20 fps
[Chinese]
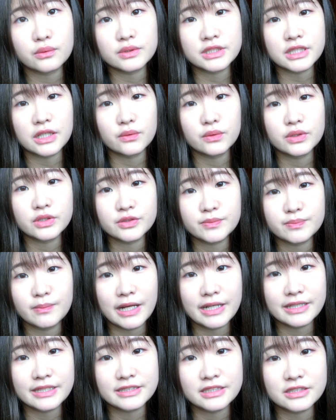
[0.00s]
我才会
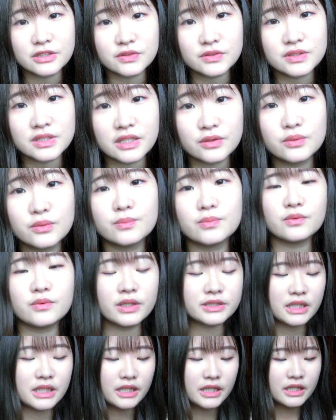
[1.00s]
买那件牛仔裤，不
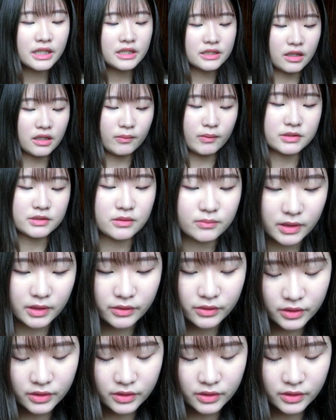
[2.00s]
会在淘宝上买，